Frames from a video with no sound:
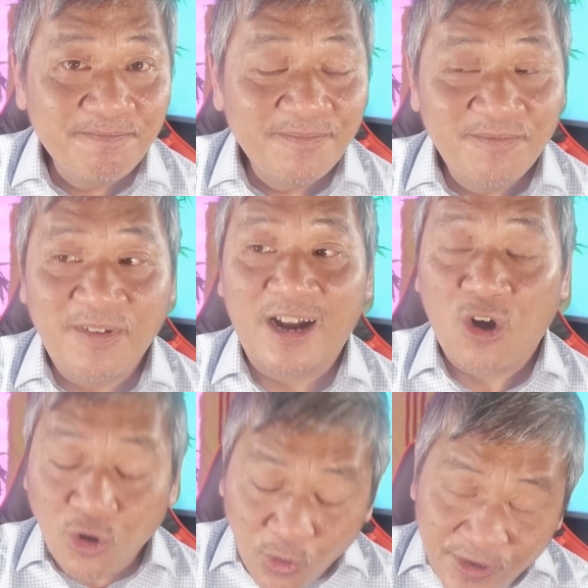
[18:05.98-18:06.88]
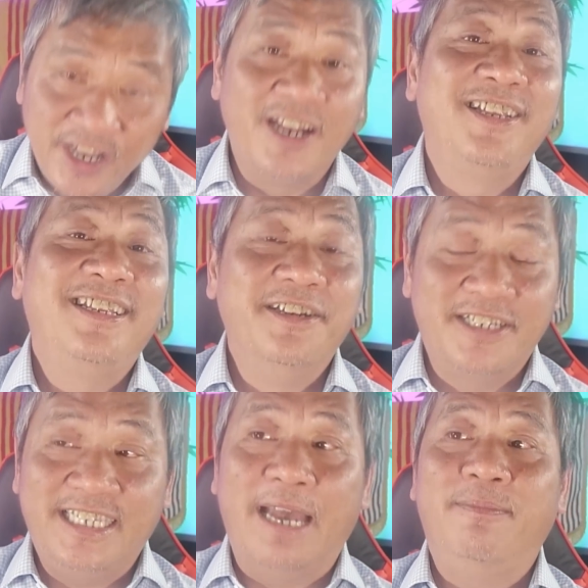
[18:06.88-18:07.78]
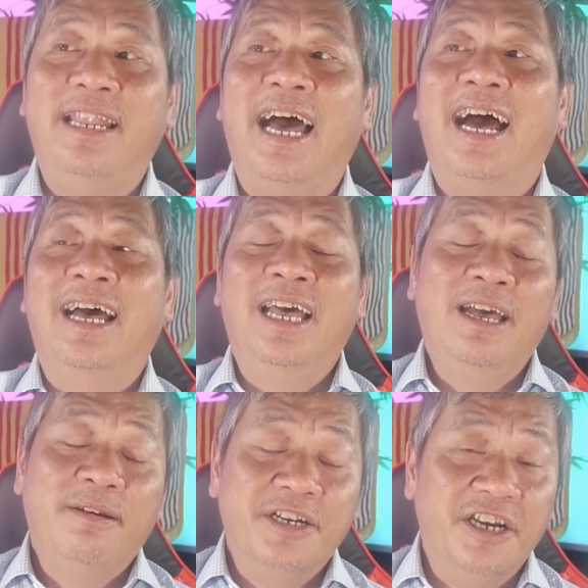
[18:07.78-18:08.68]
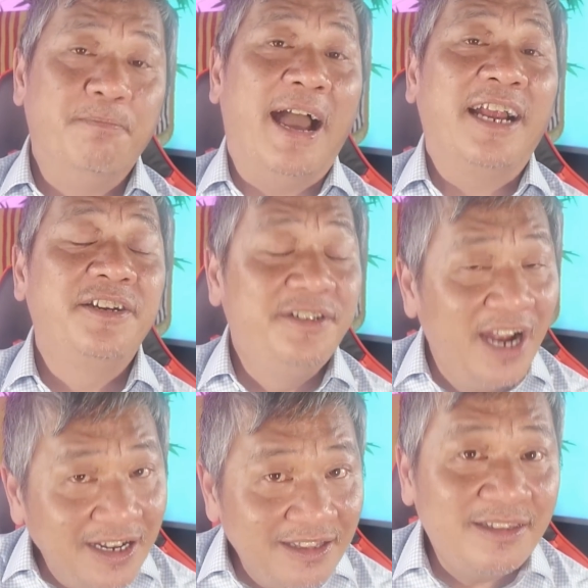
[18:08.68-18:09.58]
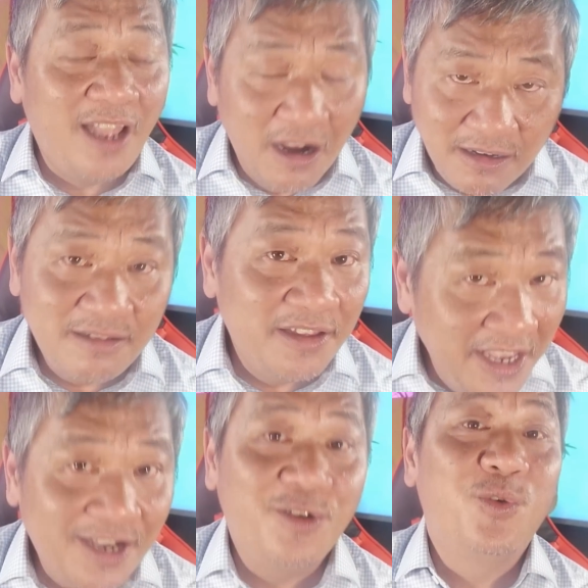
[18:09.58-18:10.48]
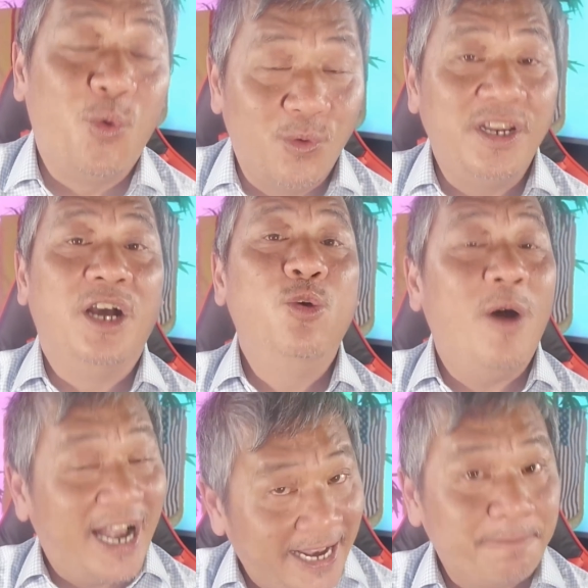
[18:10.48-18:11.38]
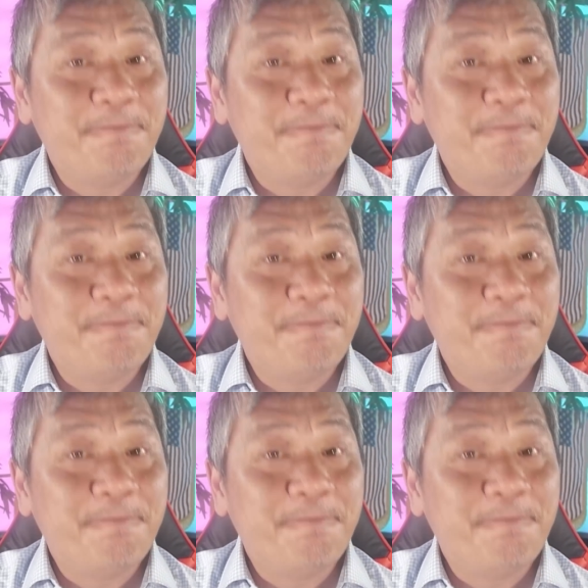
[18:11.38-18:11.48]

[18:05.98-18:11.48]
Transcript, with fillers: và ronald reagan được xem là người bạn rất thân thiết của nữ hoàng anh